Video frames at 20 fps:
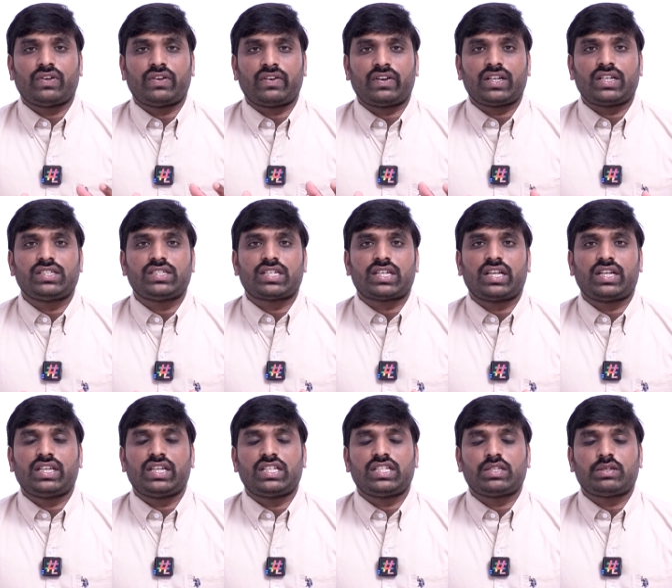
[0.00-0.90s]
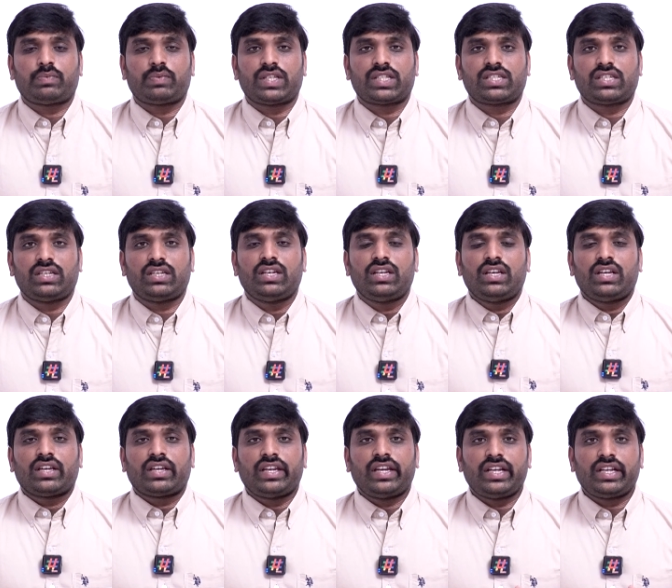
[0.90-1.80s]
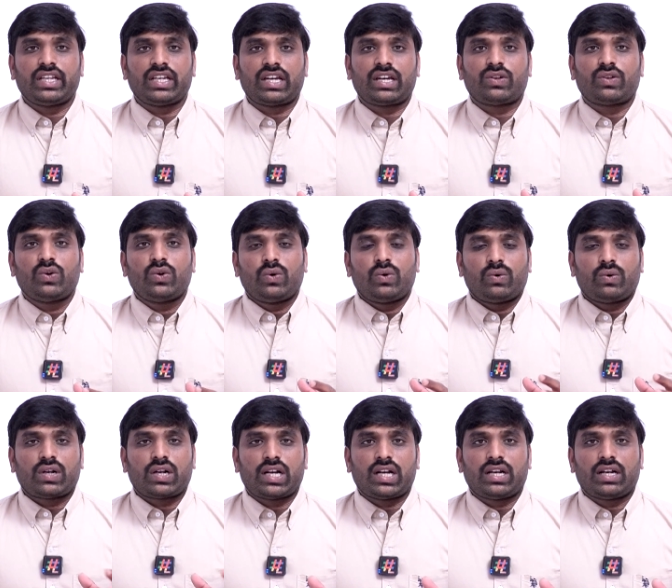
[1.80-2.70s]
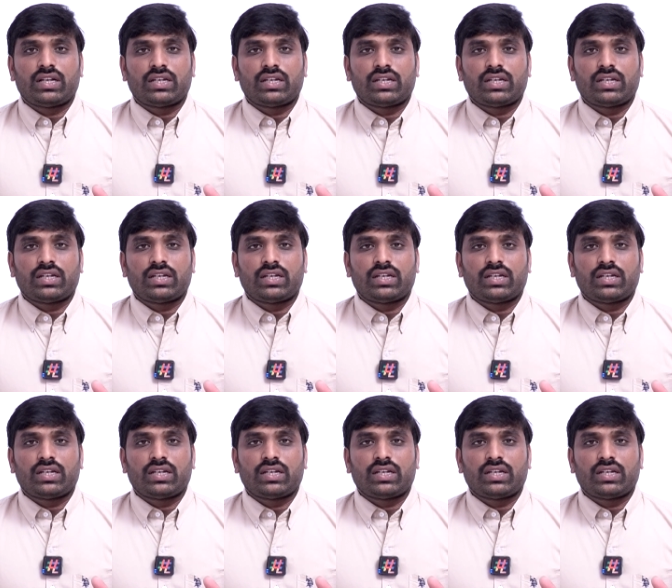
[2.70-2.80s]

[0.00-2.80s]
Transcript: వ్యవహరించాలి అని చెప్పేసి కేటీఆర్ ఒక